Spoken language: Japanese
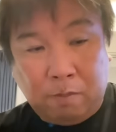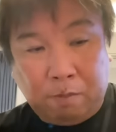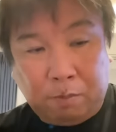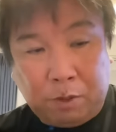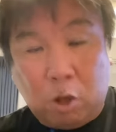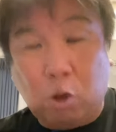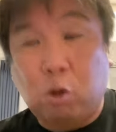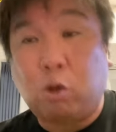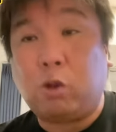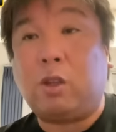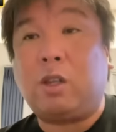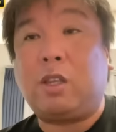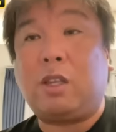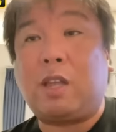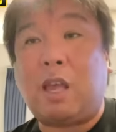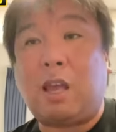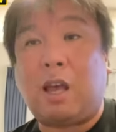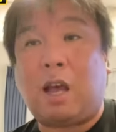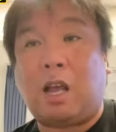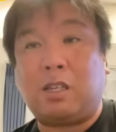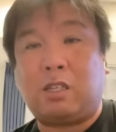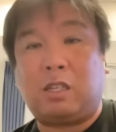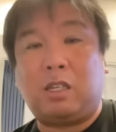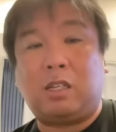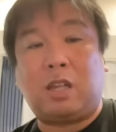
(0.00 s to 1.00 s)
ということでね、
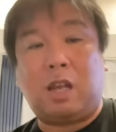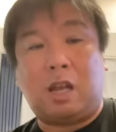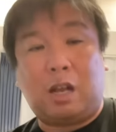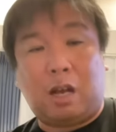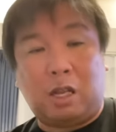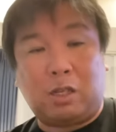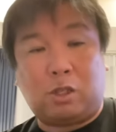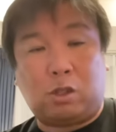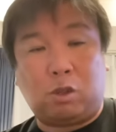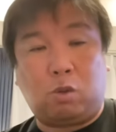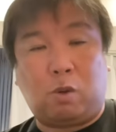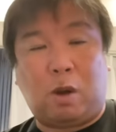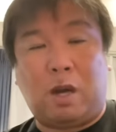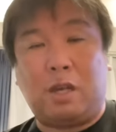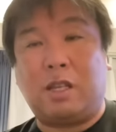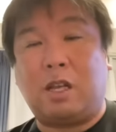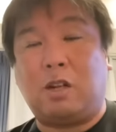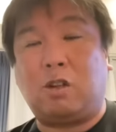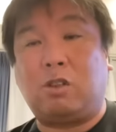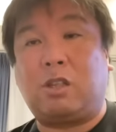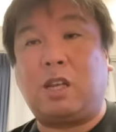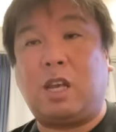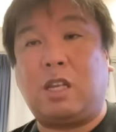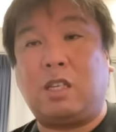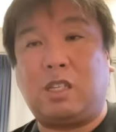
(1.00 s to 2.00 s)
阪神
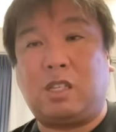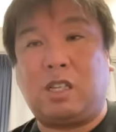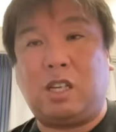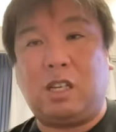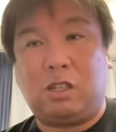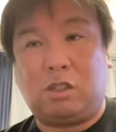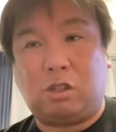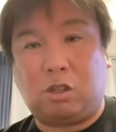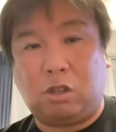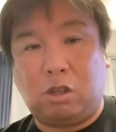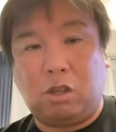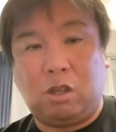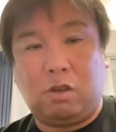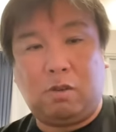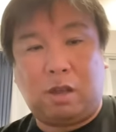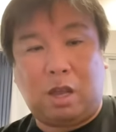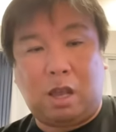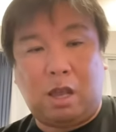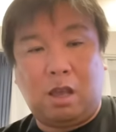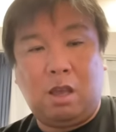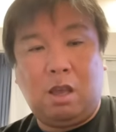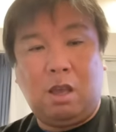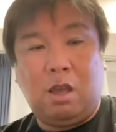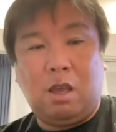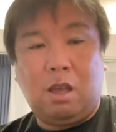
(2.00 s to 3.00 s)
タイガースファイナルステージ進出、
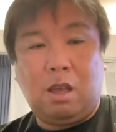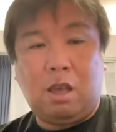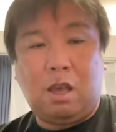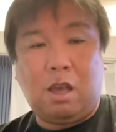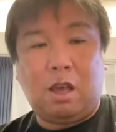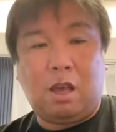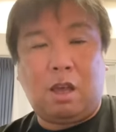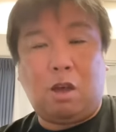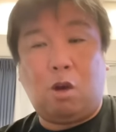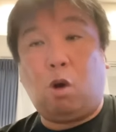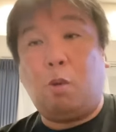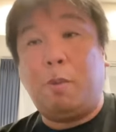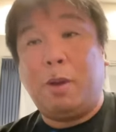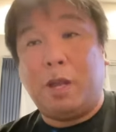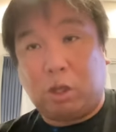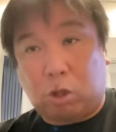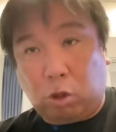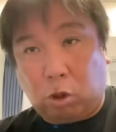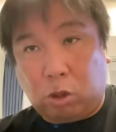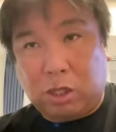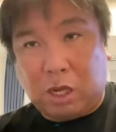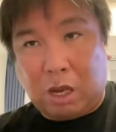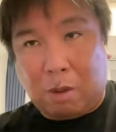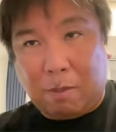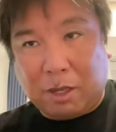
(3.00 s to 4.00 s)
ね、えー、おめでとう
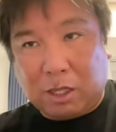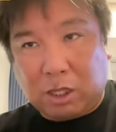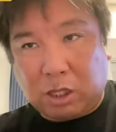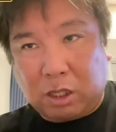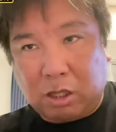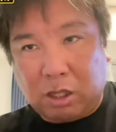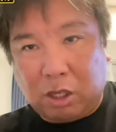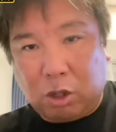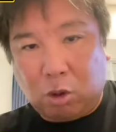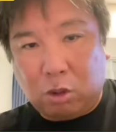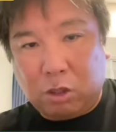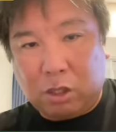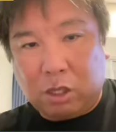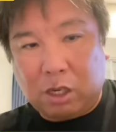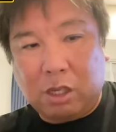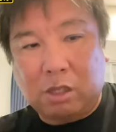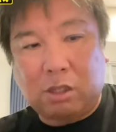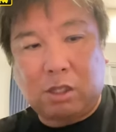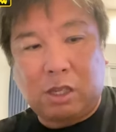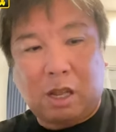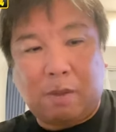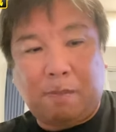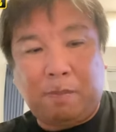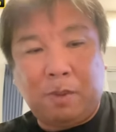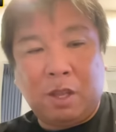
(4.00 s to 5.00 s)
ございます。日本
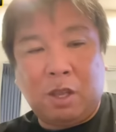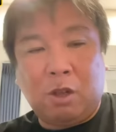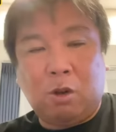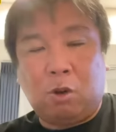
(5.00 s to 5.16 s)
シリーズね。